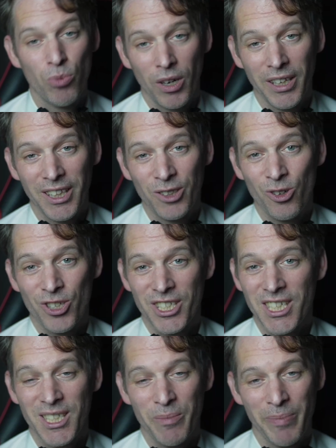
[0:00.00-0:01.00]
Et pour un
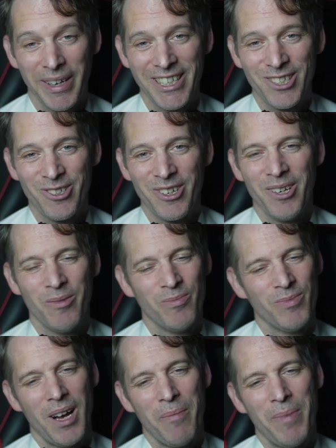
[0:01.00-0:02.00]
étranger, c'est presque
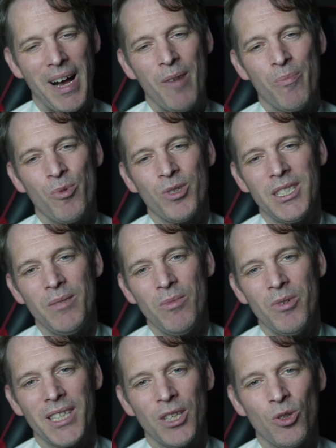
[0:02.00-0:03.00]
bah, pas
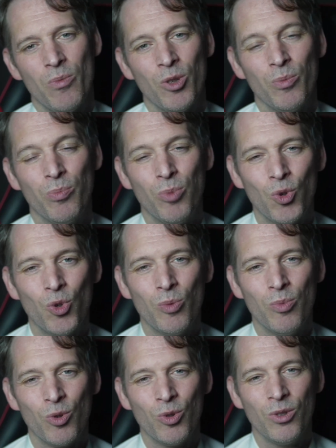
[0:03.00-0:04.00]
impossible, ça demande
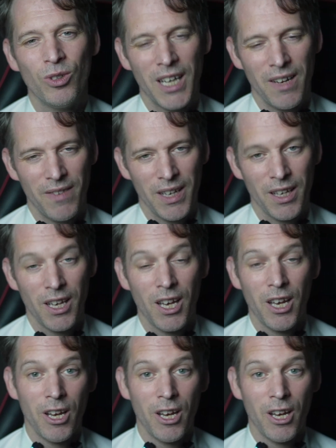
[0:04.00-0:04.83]
beaucoup, beaucoup de travail.